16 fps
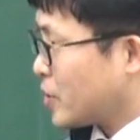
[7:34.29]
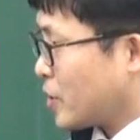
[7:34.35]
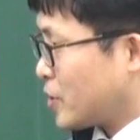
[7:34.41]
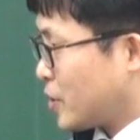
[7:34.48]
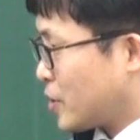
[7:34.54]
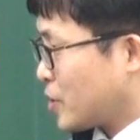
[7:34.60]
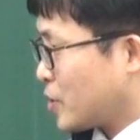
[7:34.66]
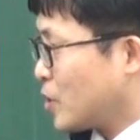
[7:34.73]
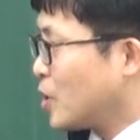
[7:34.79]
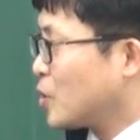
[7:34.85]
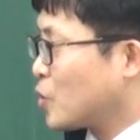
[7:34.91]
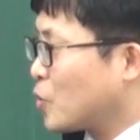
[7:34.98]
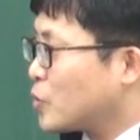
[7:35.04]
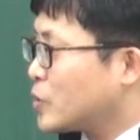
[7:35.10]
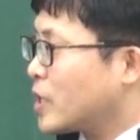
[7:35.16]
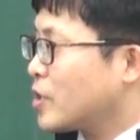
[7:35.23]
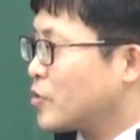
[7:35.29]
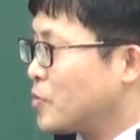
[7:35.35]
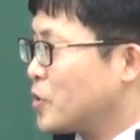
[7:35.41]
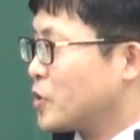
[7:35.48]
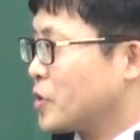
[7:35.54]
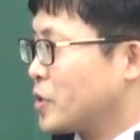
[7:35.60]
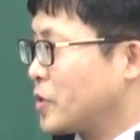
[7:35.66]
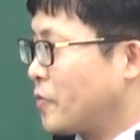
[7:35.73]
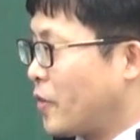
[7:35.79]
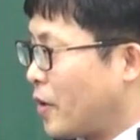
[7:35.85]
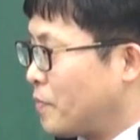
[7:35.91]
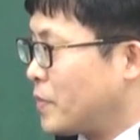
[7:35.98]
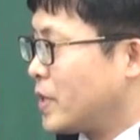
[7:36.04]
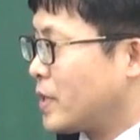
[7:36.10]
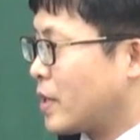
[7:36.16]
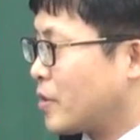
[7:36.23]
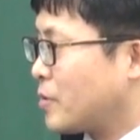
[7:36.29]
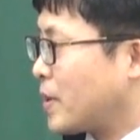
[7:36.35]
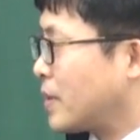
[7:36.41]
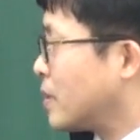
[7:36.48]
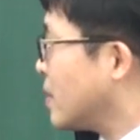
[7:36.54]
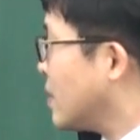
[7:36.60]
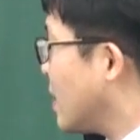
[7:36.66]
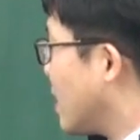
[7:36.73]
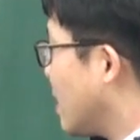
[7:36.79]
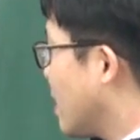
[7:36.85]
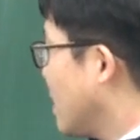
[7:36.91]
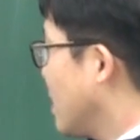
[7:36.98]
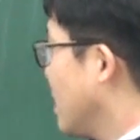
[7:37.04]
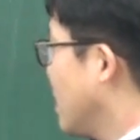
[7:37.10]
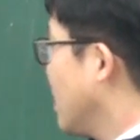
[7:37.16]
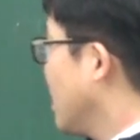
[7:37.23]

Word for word: 전체적 동사를 꾸며줘서 f i r m l 라고 봤는데